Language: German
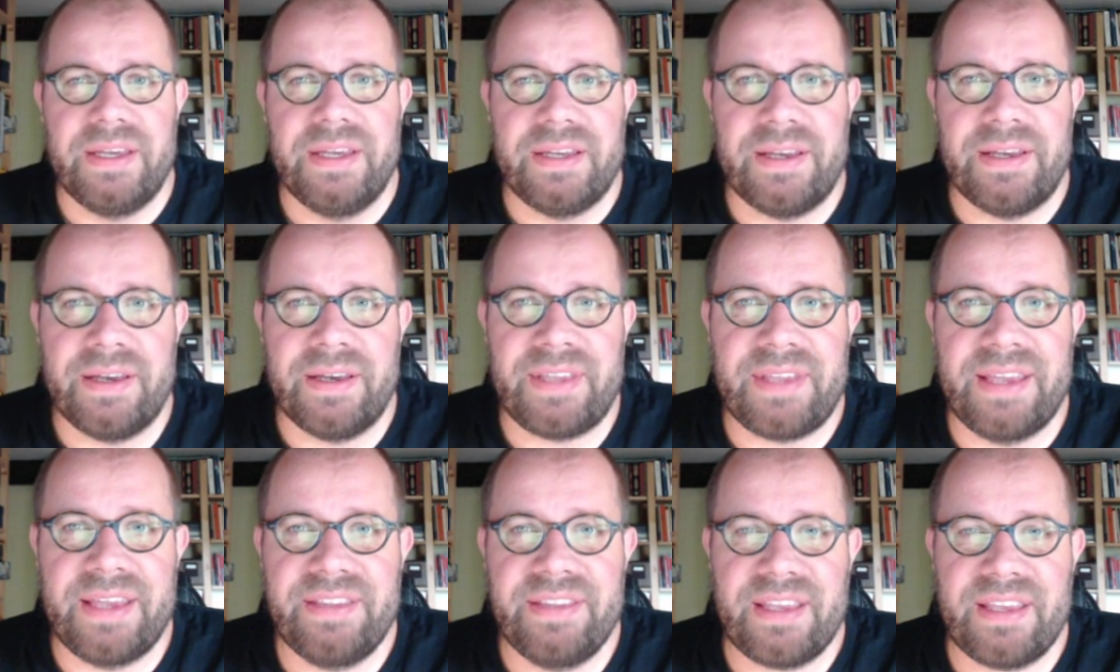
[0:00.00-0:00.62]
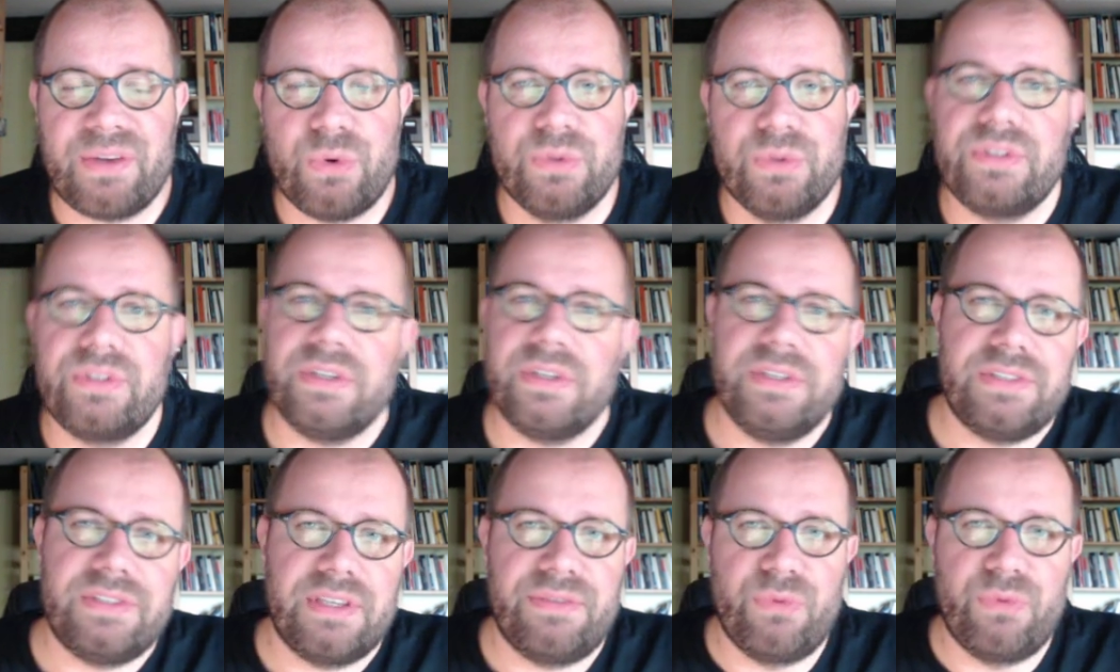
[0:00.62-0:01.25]
Äh, der Hintergrund
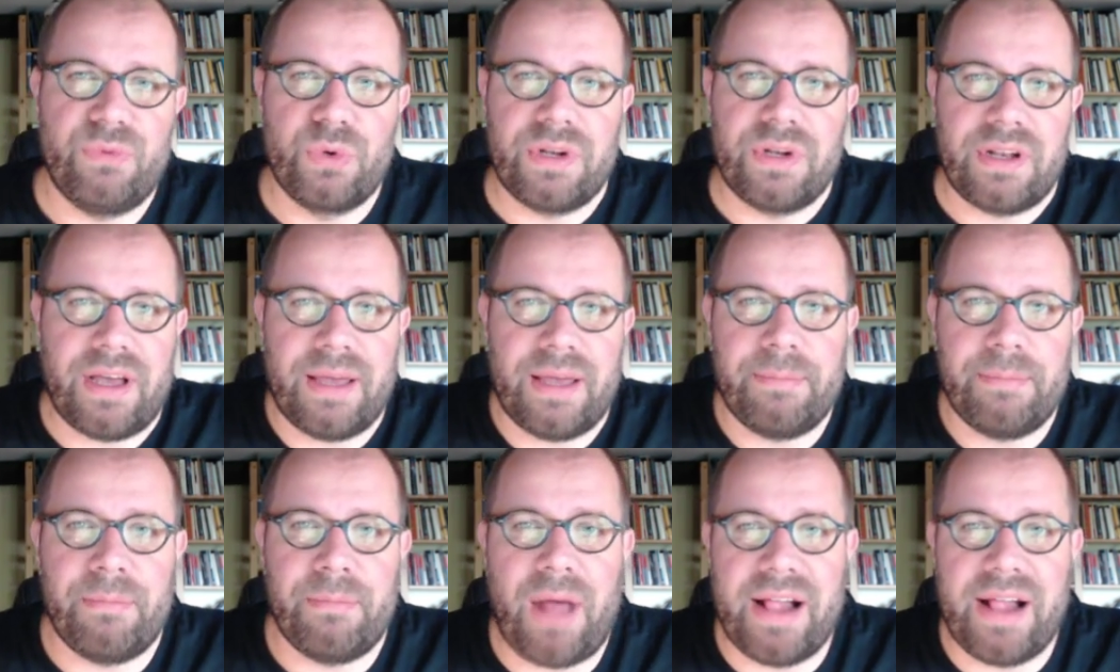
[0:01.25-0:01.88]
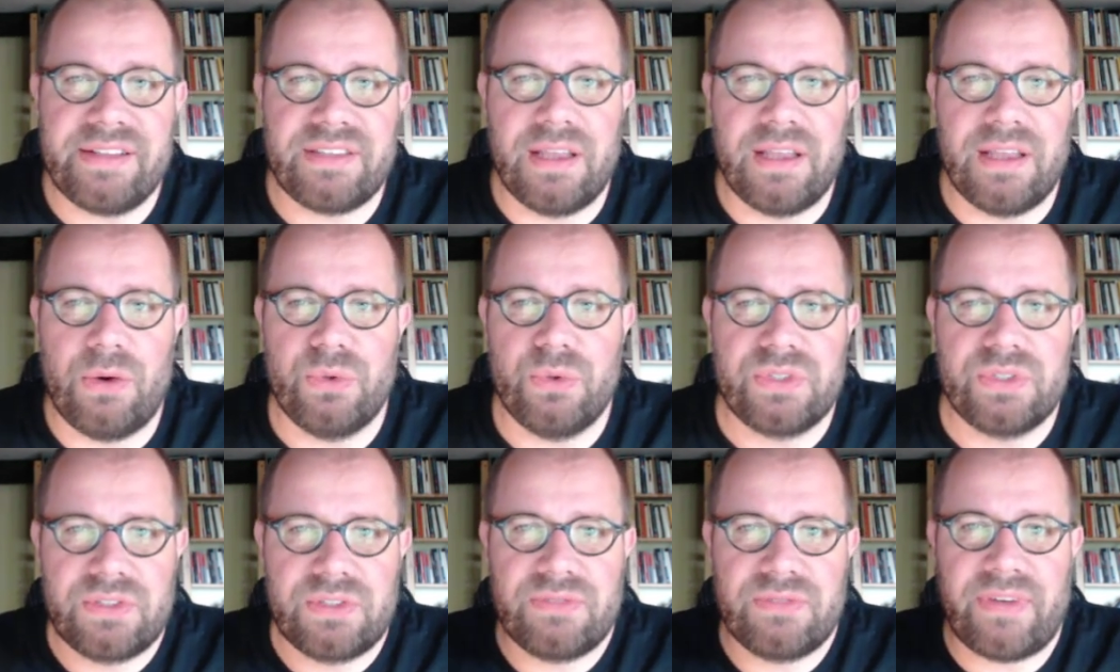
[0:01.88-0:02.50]
ist, ich wohne in einem alten
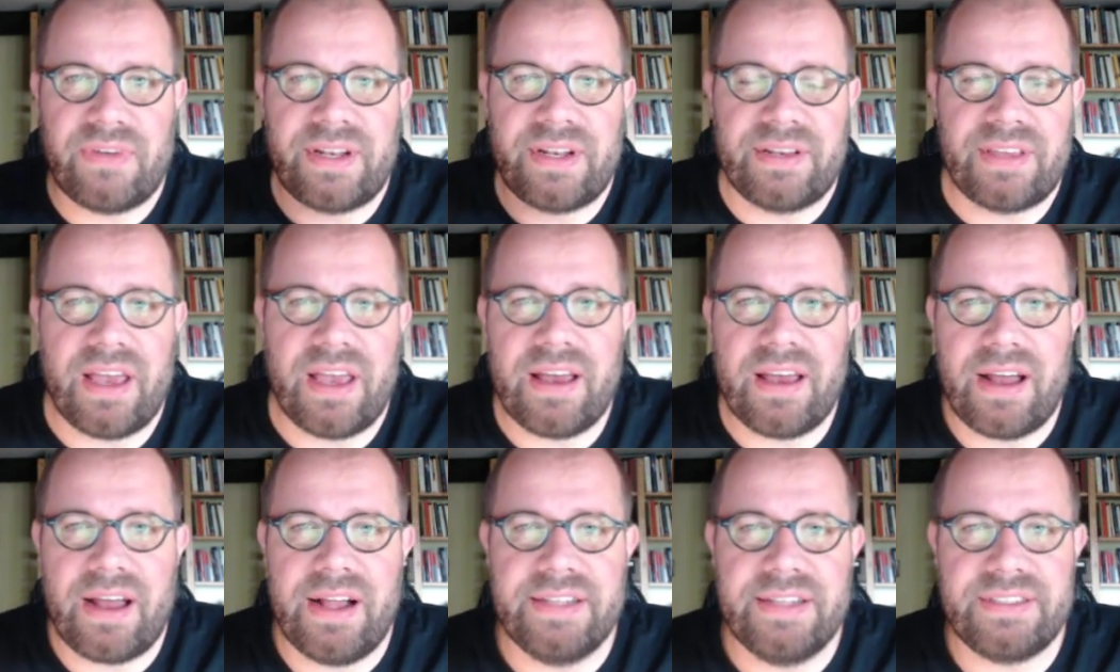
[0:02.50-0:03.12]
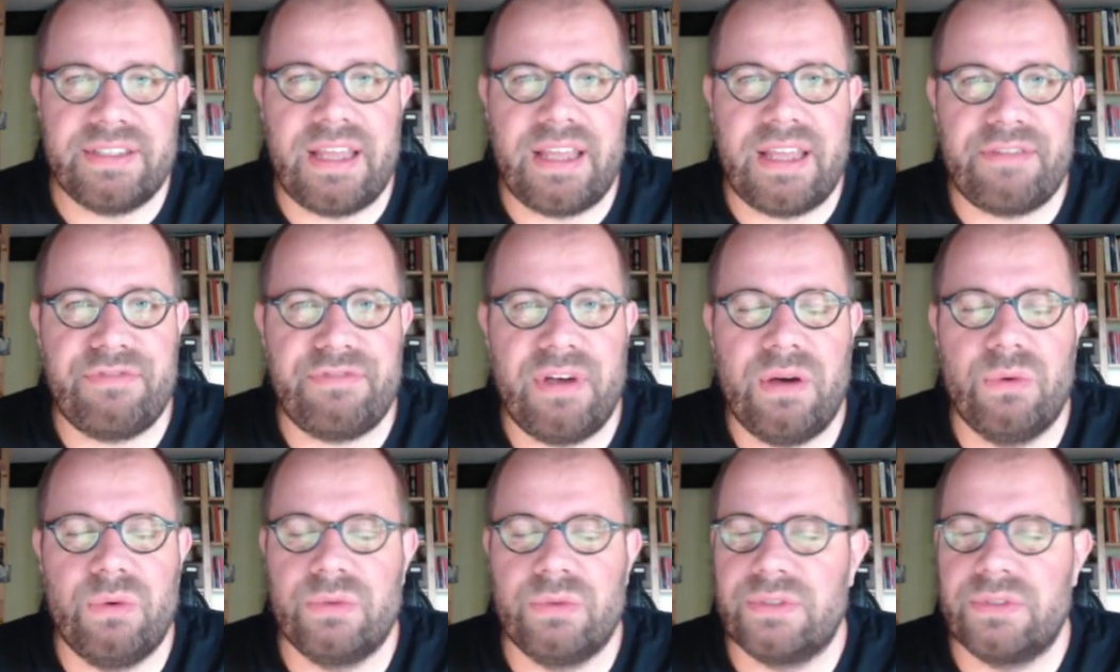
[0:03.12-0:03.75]
Haus, 200 Jahre alt in
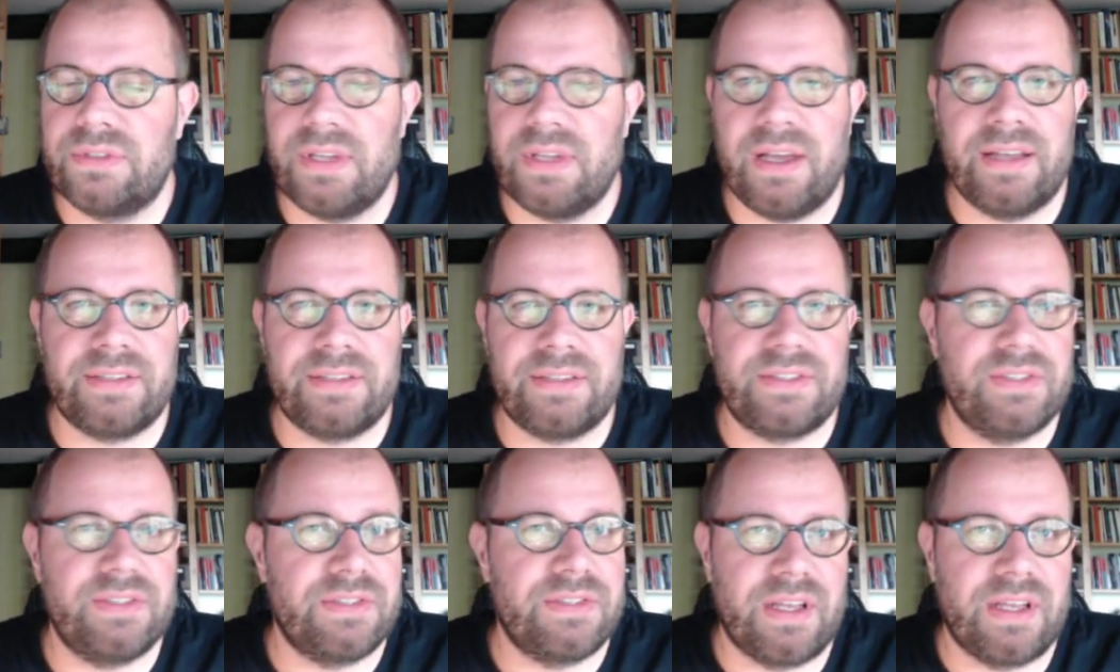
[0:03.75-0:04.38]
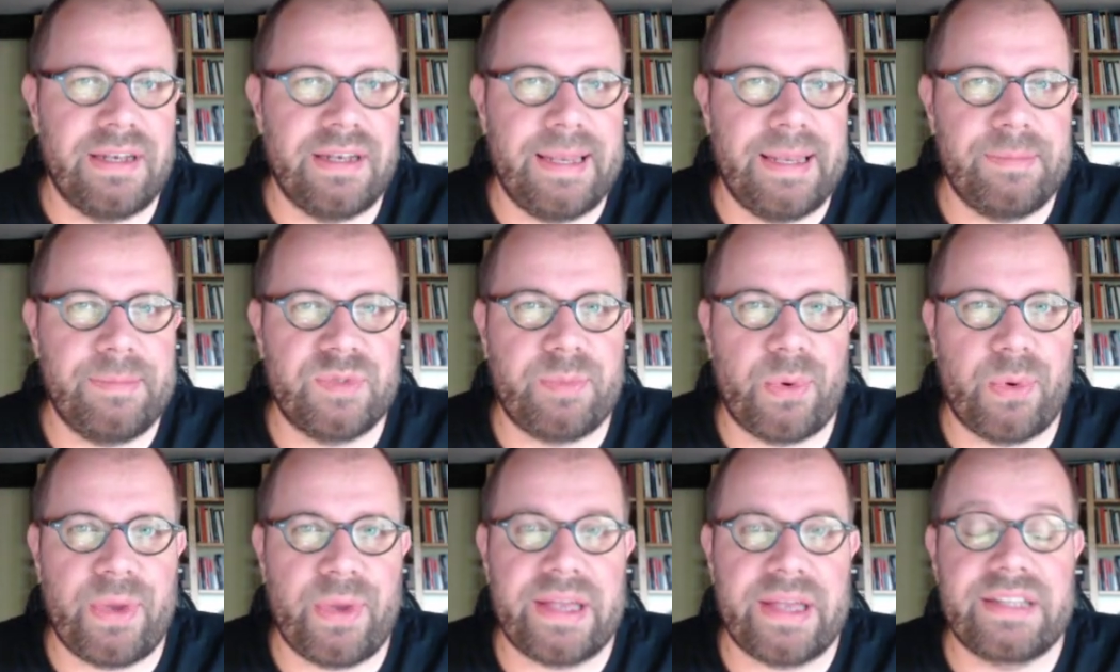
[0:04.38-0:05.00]
etwa, und das ist ein
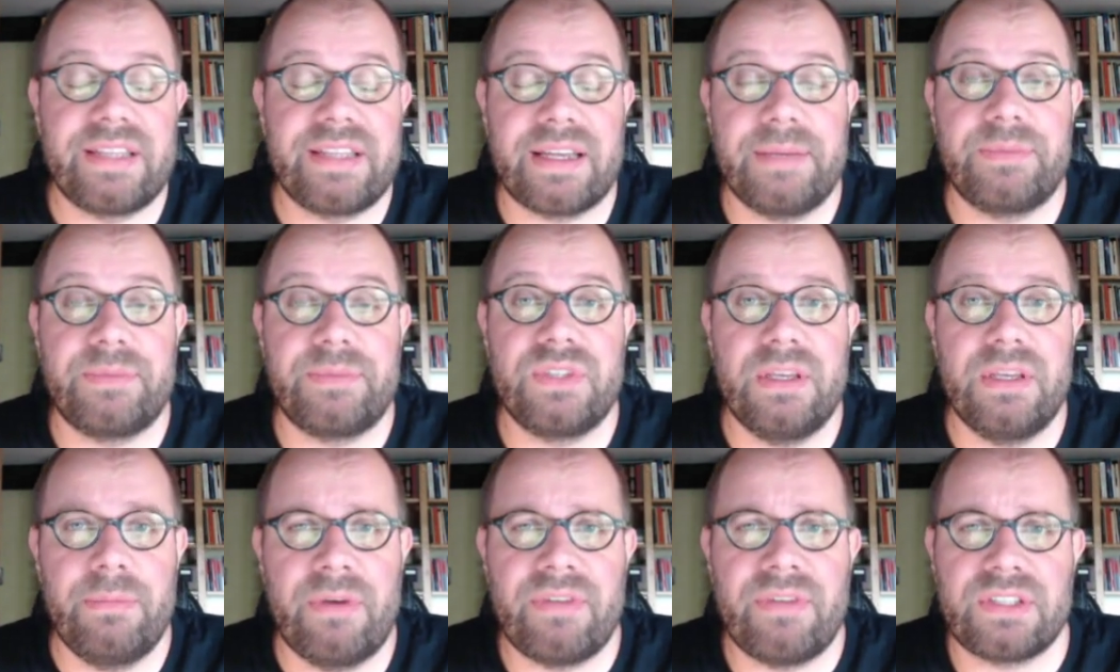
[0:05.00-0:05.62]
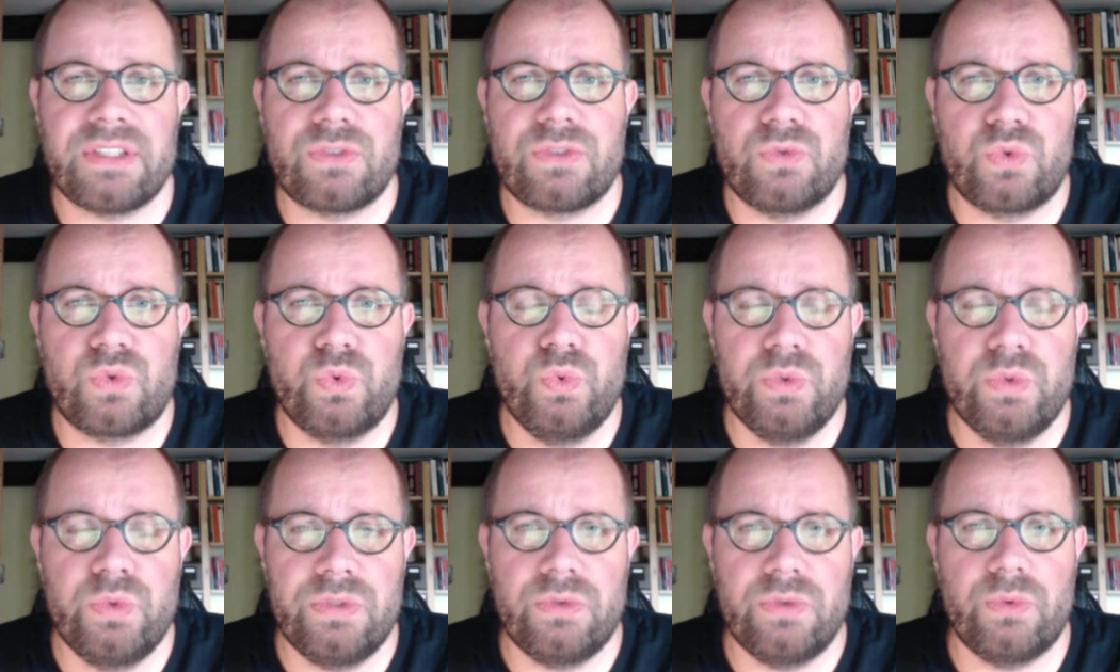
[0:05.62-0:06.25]
Lebensprojekt. Da gibt es immer was zu
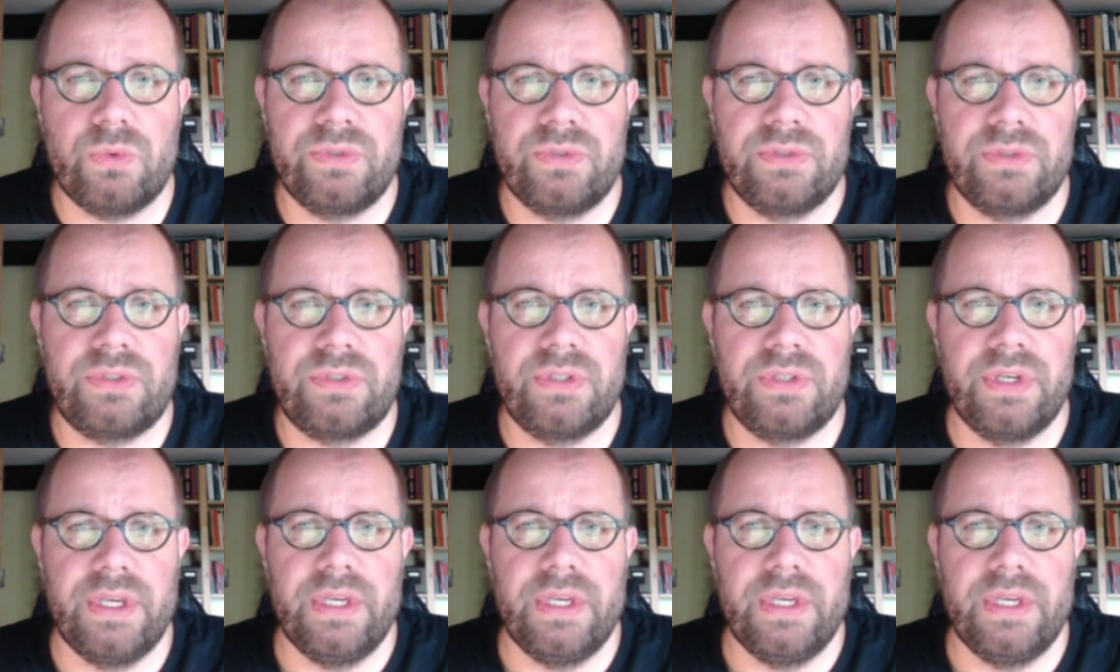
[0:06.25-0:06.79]
tun und